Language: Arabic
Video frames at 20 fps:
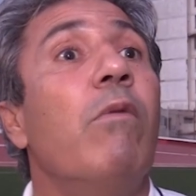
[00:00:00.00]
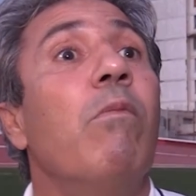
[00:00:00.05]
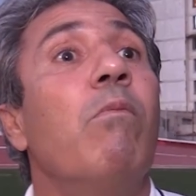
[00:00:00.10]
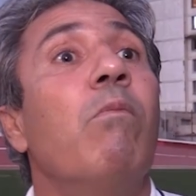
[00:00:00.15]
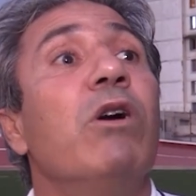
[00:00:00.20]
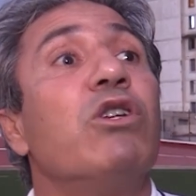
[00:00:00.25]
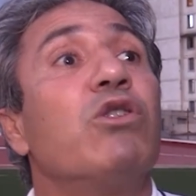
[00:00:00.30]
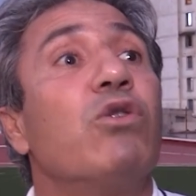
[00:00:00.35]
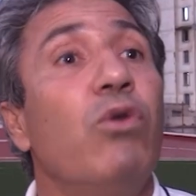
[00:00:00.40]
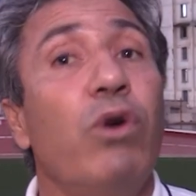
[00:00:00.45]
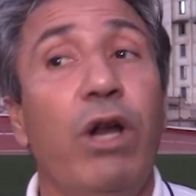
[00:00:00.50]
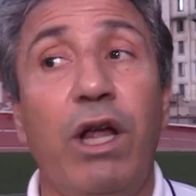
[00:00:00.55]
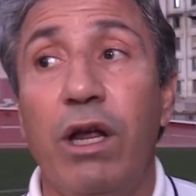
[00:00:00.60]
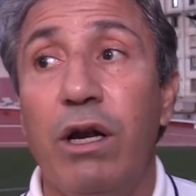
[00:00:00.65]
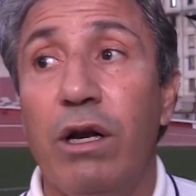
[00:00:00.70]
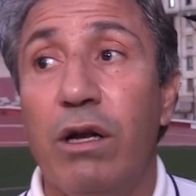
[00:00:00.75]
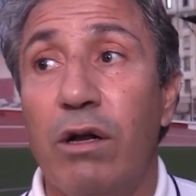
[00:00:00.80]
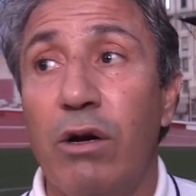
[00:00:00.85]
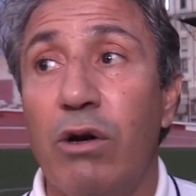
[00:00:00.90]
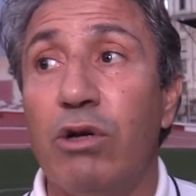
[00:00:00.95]

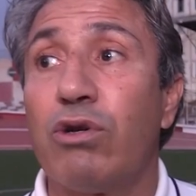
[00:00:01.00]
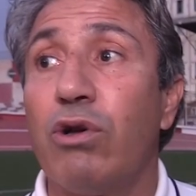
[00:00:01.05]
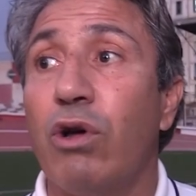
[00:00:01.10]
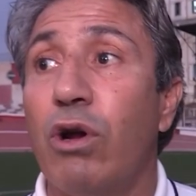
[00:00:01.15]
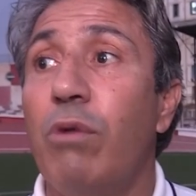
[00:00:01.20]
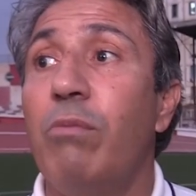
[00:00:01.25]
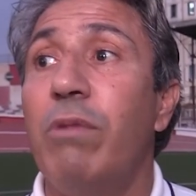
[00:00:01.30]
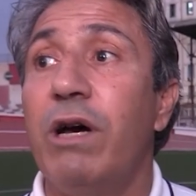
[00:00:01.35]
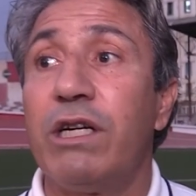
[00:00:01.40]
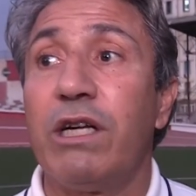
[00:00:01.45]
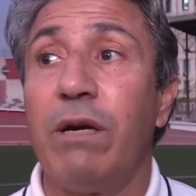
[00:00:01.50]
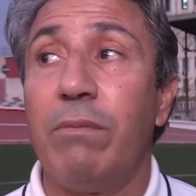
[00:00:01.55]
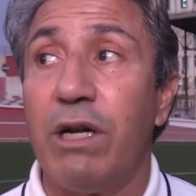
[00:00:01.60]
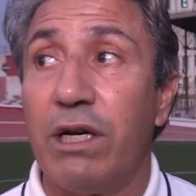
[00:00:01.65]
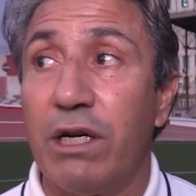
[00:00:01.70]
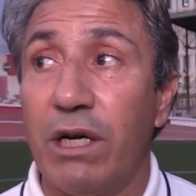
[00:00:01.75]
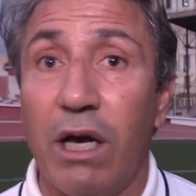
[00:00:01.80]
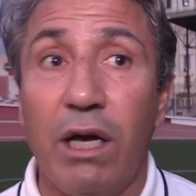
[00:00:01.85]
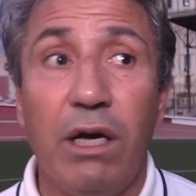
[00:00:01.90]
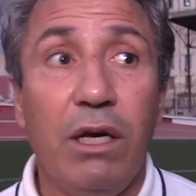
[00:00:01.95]
مشكورين نشكرهم برشا
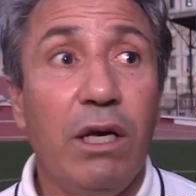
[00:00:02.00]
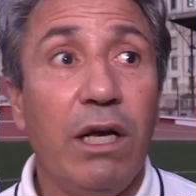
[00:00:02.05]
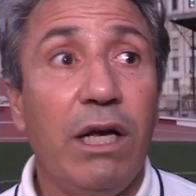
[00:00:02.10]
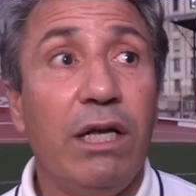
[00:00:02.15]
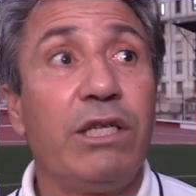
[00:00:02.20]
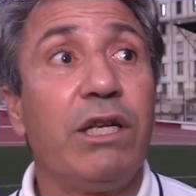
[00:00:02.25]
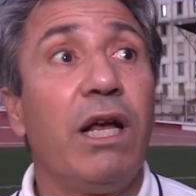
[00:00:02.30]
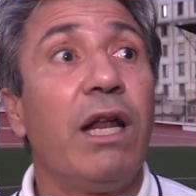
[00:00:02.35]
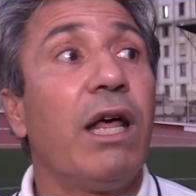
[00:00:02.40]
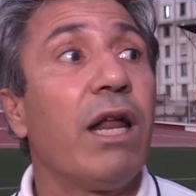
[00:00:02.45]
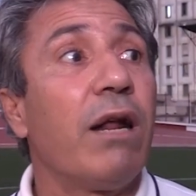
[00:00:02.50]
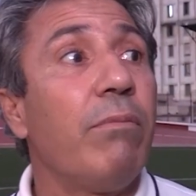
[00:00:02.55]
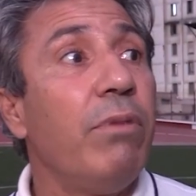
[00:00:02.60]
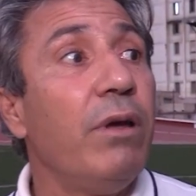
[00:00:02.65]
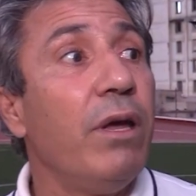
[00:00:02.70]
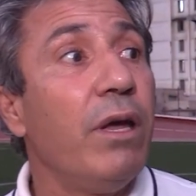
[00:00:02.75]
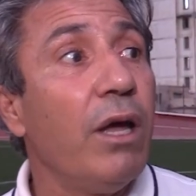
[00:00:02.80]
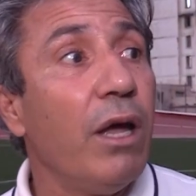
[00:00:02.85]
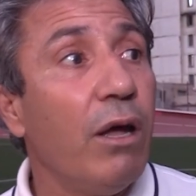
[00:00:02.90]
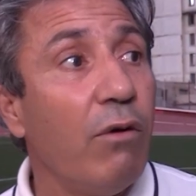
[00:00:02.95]
برشا ان شاء الله
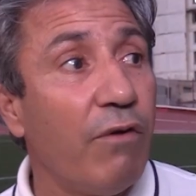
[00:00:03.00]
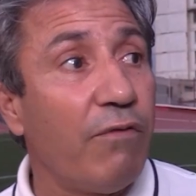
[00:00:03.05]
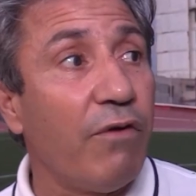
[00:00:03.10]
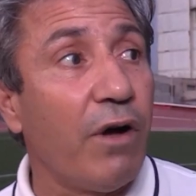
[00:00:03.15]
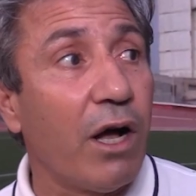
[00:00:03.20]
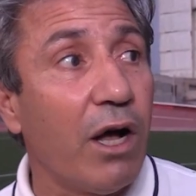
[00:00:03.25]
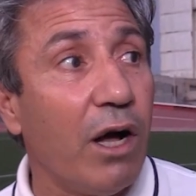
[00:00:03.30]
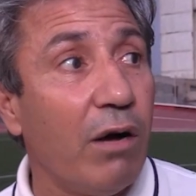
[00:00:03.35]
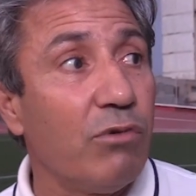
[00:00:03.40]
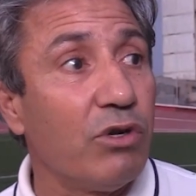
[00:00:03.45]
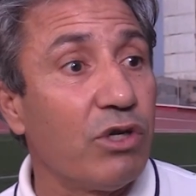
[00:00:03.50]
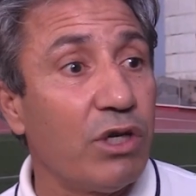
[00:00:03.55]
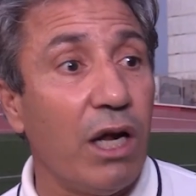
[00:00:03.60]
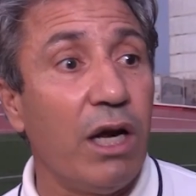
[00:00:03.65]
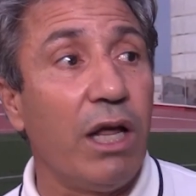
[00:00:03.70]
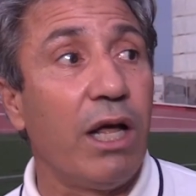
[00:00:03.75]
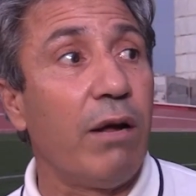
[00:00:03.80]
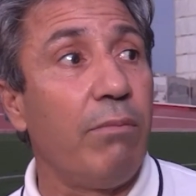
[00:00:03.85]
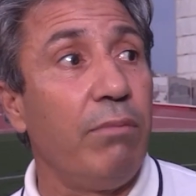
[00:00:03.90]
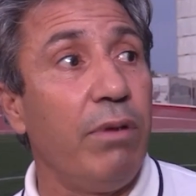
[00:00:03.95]
ربي يوفقهم وان شاء
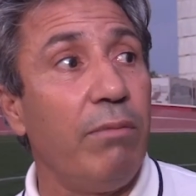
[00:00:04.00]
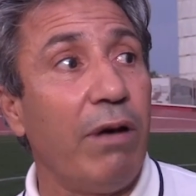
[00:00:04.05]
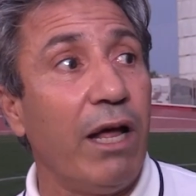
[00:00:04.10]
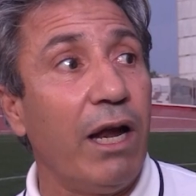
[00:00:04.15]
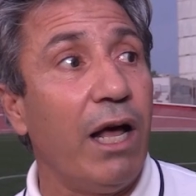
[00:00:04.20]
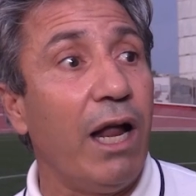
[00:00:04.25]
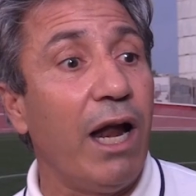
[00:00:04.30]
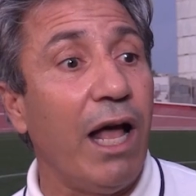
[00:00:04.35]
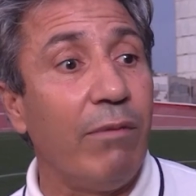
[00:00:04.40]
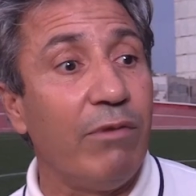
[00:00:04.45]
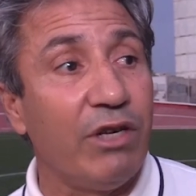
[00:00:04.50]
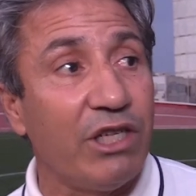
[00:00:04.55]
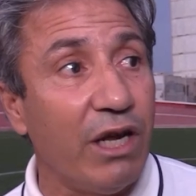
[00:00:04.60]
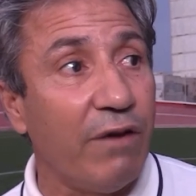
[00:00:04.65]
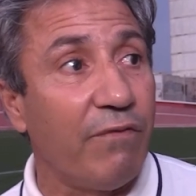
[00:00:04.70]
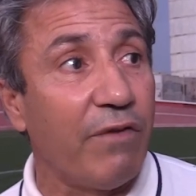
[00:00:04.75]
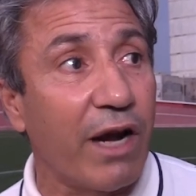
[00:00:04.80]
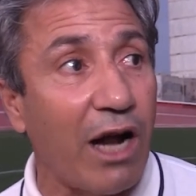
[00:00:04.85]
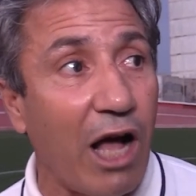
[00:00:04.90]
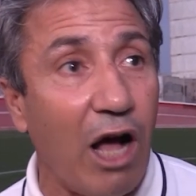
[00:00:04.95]
الله ربي معناها العام الجاي
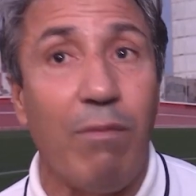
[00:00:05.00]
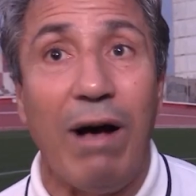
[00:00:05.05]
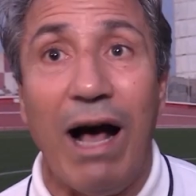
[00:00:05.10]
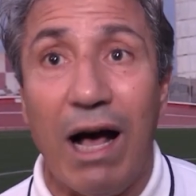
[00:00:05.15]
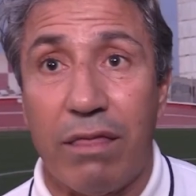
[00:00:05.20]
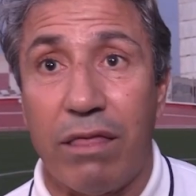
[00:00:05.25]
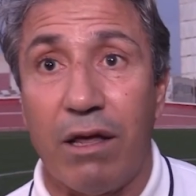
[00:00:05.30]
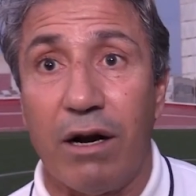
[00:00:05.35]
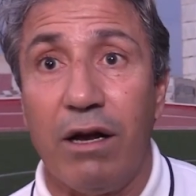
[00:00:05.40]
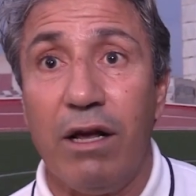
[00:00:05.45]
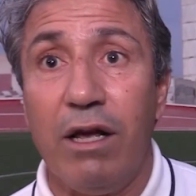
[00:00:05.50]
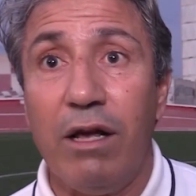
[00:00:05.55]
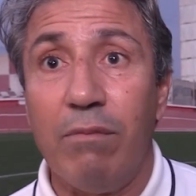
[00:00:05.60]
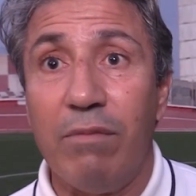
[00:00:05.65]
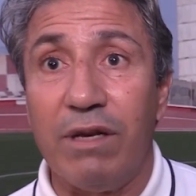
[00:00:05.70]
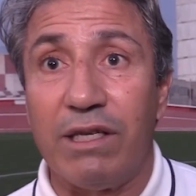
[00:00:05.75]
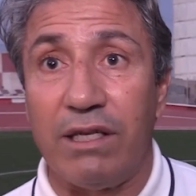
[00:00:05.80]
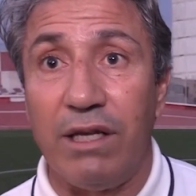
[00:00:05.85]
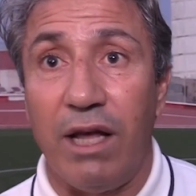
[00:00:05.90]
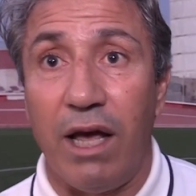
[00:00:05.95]
يفرحهم اكثر
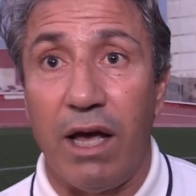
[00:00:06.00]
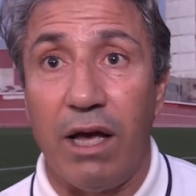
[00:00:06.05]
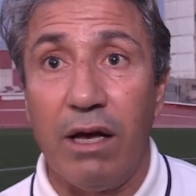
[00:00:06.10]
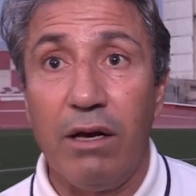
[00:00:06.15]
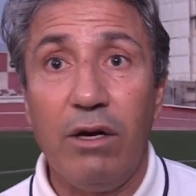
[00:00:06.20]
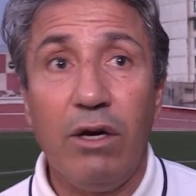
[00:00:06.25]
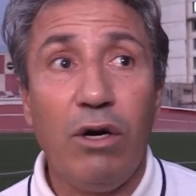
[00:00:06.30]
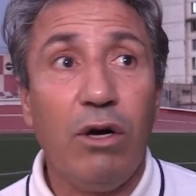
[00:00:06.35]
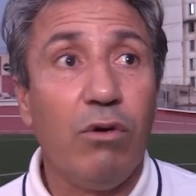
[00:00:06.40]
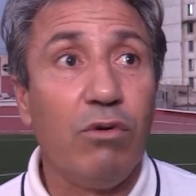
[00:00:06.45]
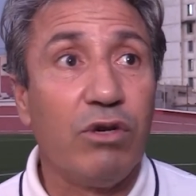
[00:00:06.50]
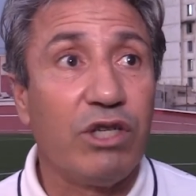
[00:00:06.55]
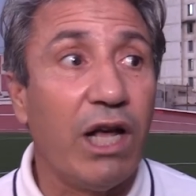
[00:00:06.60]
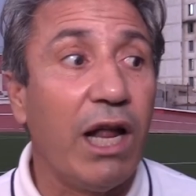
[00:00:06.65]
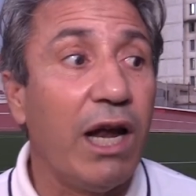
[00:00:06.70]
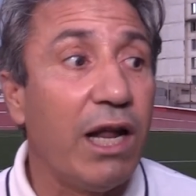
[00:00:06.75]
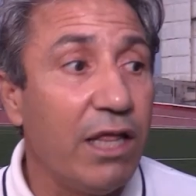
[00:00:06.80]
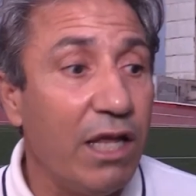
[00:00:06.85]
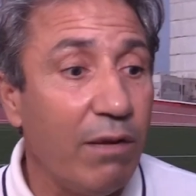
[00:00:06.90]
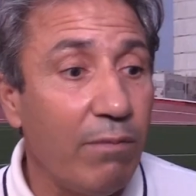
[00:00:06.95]
مسنا وان شاء
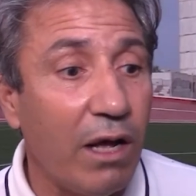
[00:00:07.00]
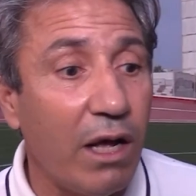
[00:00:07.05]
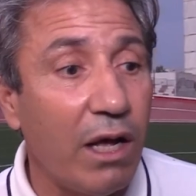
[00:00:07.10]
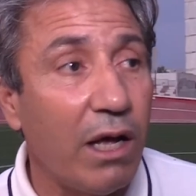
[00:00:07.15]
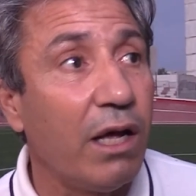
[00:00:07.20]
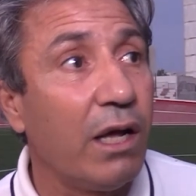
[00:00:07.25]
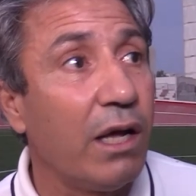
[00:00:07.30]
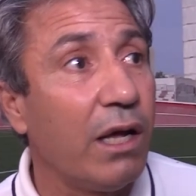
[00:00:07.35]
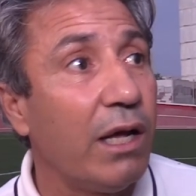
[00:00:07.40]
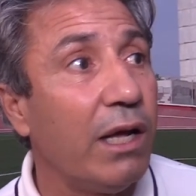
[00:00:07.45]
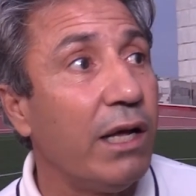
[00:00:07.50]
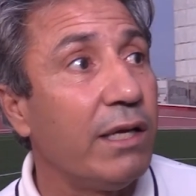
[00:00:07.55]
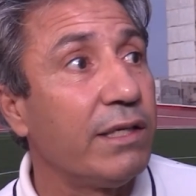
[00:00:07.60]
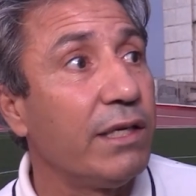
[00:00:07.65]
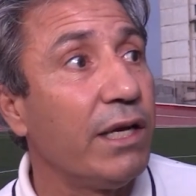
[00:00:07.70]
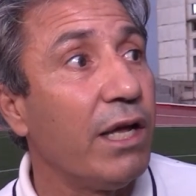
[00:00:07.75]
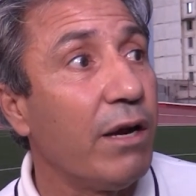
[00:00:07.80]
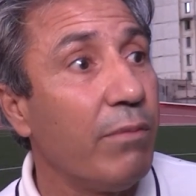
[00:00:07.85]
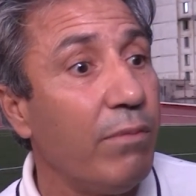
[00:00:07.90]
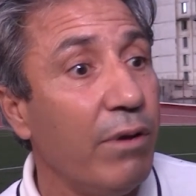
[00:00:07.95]
الله ديما آه،
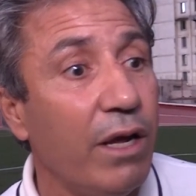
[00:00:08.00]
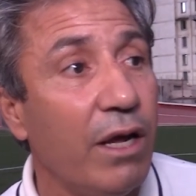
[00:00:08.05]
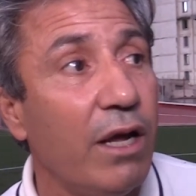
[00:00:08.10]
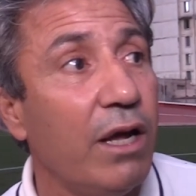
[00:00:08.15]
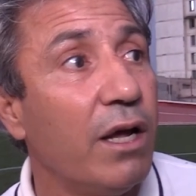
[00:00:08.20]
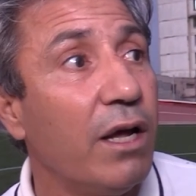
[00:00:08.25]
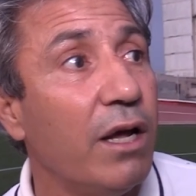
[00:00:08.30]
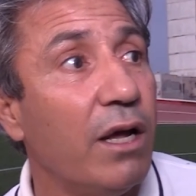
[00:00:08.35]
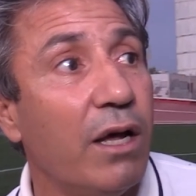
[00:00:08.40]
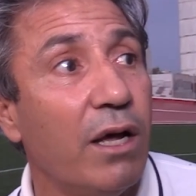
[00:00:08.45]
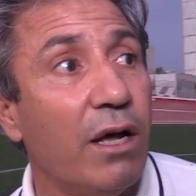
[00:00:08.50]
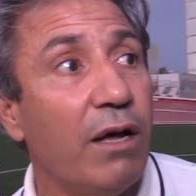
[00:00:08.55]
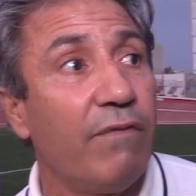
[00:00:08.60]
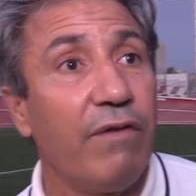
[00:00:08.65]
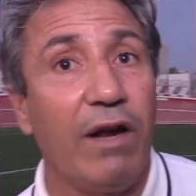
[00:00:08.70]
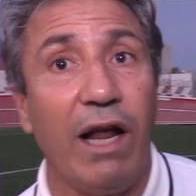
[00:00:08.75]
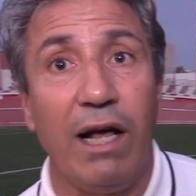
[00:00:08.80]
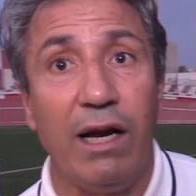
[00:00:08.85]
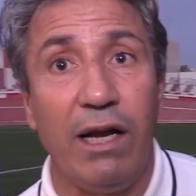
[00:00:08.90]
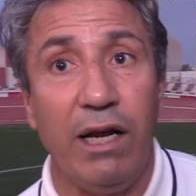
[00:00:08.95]
سي ار بي آه، في
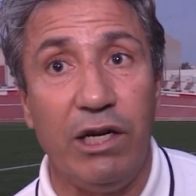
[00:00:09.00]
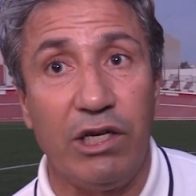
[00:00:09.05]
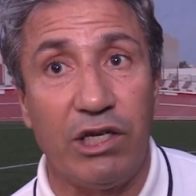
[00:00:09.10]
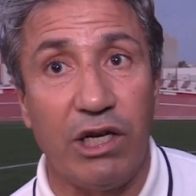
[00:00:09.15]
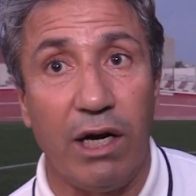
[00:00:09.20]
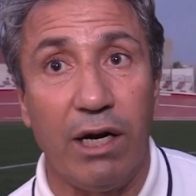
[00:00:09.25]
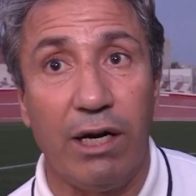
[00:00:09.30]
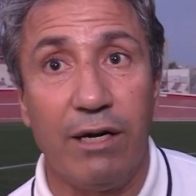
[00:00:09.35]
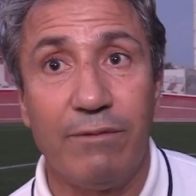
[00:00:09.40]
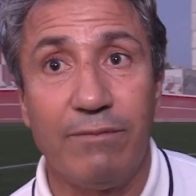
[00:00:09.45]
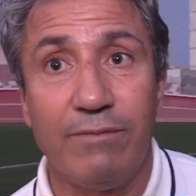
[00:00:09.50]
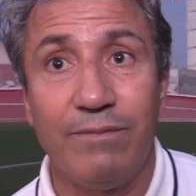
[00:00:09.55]
العلالي ان شاء الله